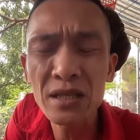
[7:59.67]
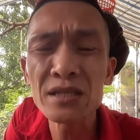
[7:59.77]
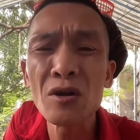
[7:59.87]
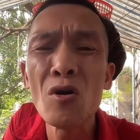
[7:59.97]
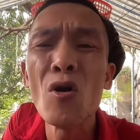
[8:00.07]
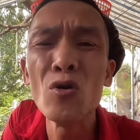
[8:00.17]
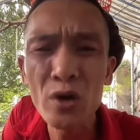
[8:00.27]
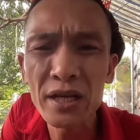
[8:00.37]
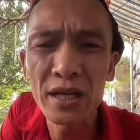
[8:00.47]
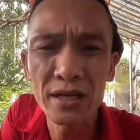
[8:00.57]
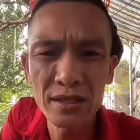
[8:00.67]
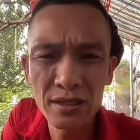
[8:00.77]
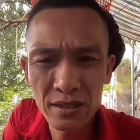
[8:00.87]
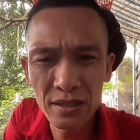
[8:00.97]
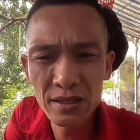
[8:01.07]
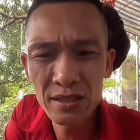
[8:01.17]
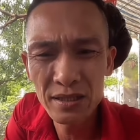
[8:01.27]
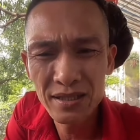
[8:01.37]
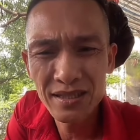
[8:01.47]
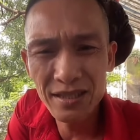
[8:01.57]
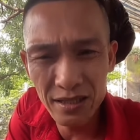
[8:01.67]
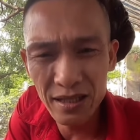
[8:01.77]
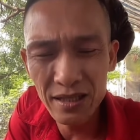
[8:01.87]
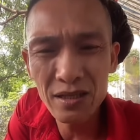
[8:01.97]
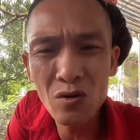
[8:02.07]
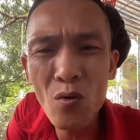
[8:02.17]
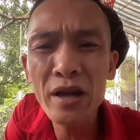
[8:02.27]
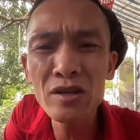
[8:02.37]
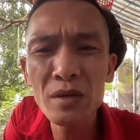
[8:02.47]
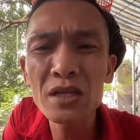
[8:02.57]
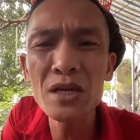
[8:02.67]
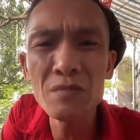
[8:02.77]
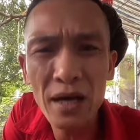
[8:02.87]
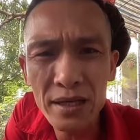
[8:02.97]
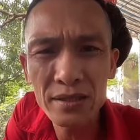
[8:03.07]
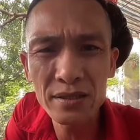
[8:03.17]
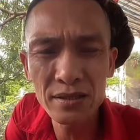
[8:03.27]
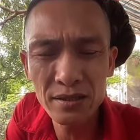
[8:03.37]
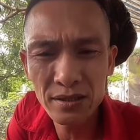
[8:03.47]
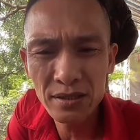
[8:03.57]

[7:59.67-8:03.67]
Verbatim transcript: mấy thằng giang hồ luôn này thế chứ, ngoan thì bắt cơm mà ăn